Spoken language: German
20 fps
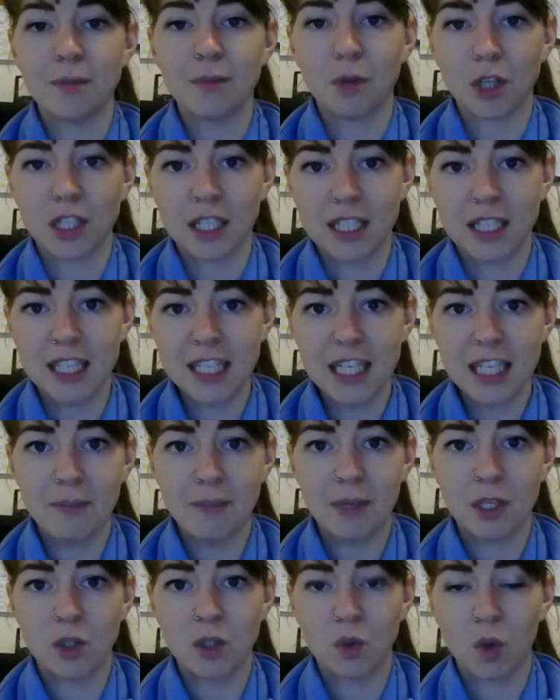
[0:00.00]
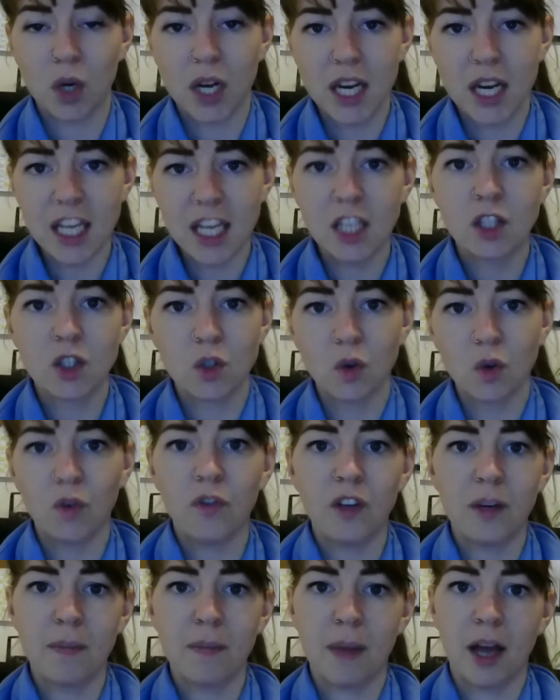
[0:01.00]
Ich möchte dieser Person nicht so
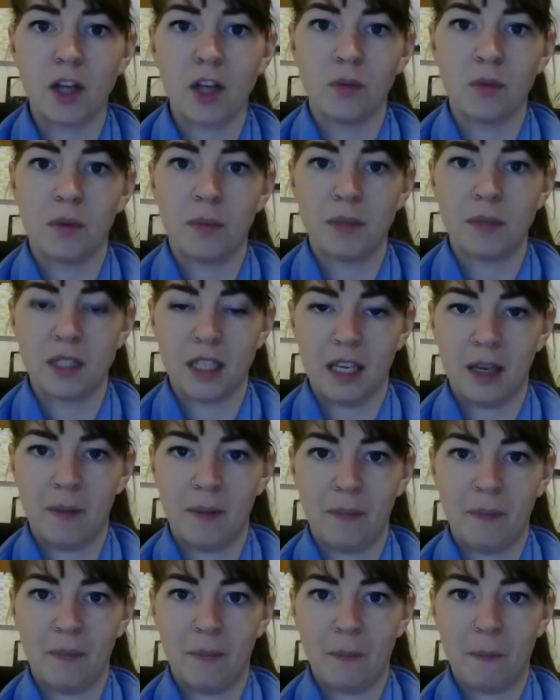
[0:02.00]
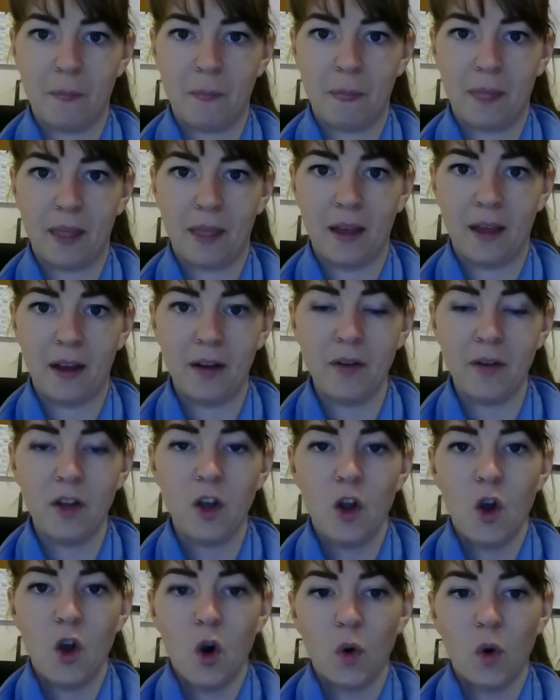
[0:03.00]
viel Macht über mich geben. Ja?
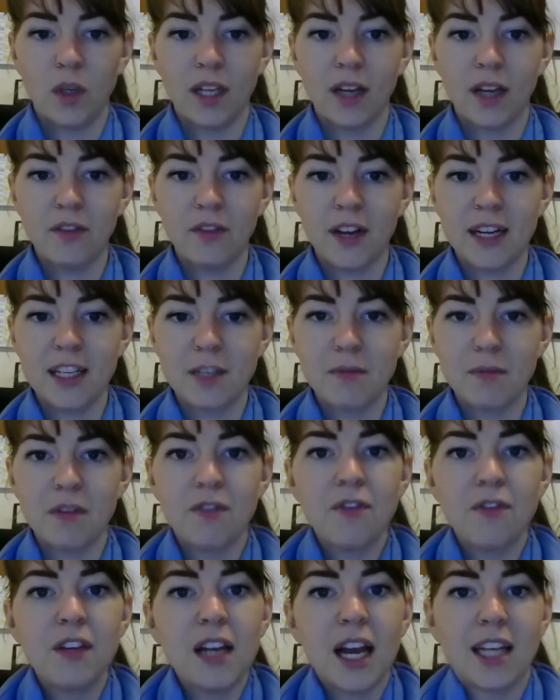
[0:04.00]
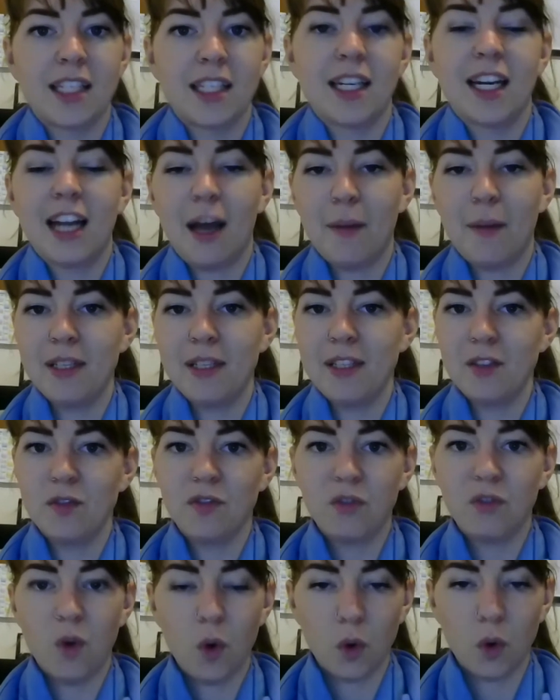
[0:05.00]
Und dann fällt es mir viel leichter, dann habe ich
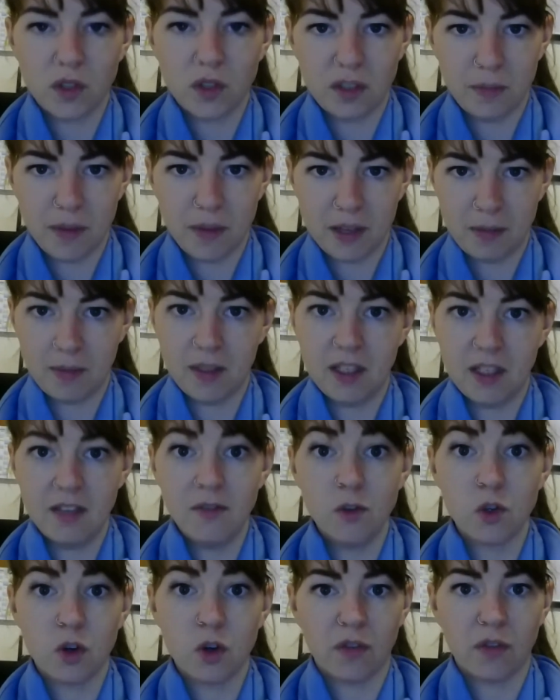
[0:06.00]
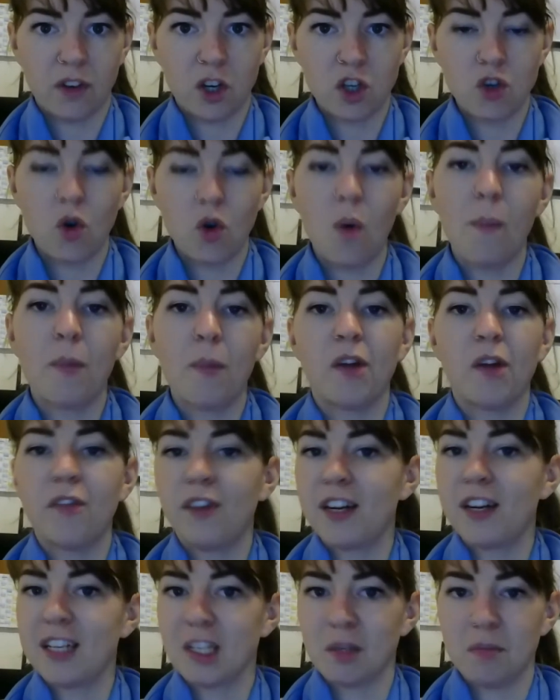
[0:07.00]
diesen Fokus, die Perspektive schon verschoben und dann
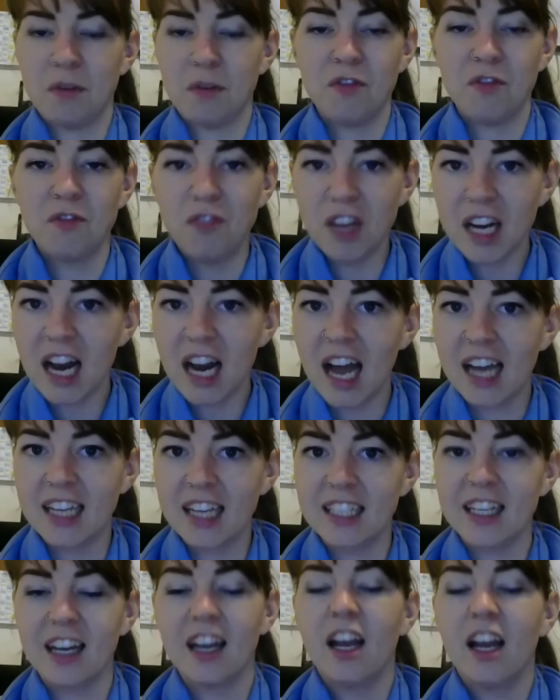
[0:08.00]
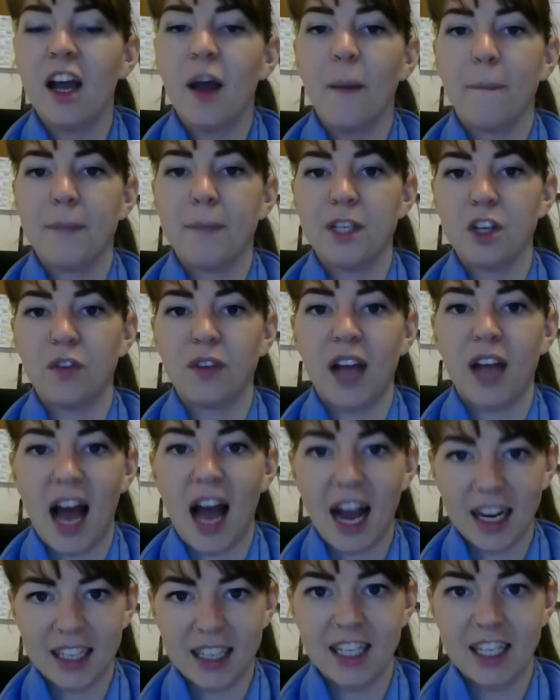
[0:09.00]
fällt es mir viel leichter, mich auch
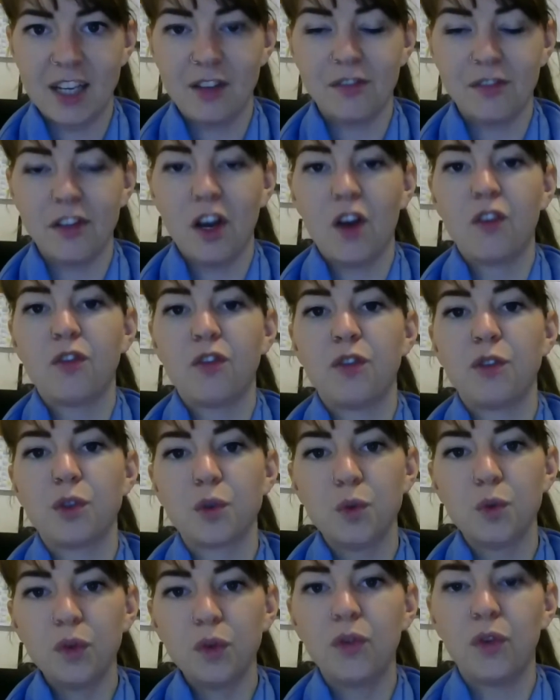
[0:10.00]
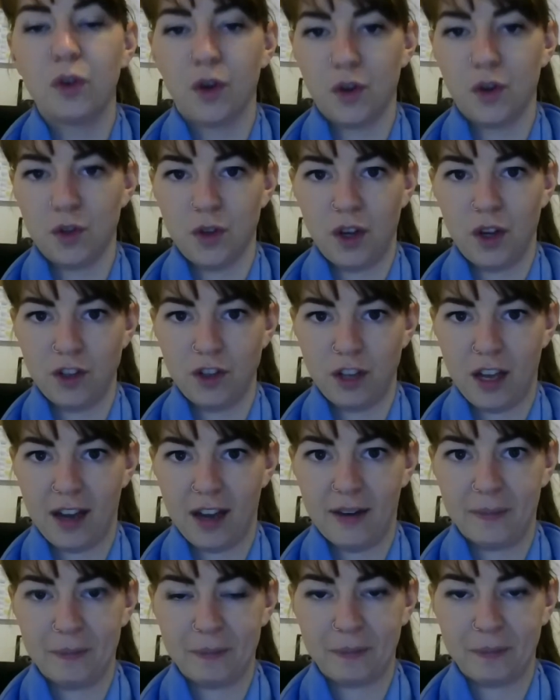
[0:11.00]
wieder aktiv fürs Gutfühlen zu
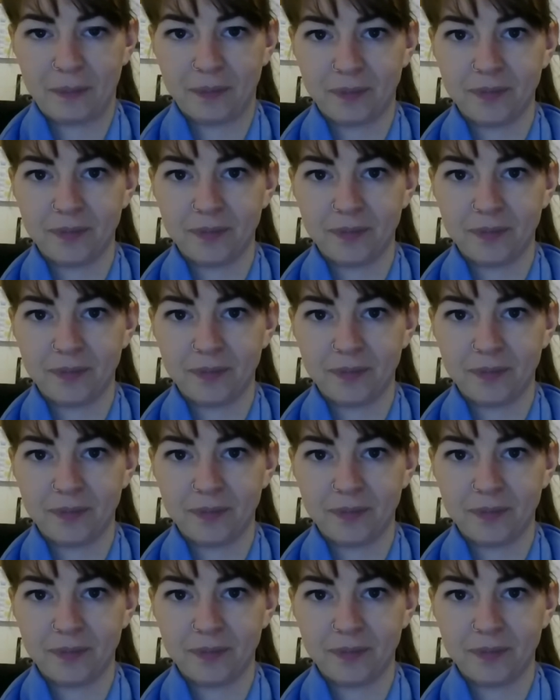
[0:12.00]
entscheiden.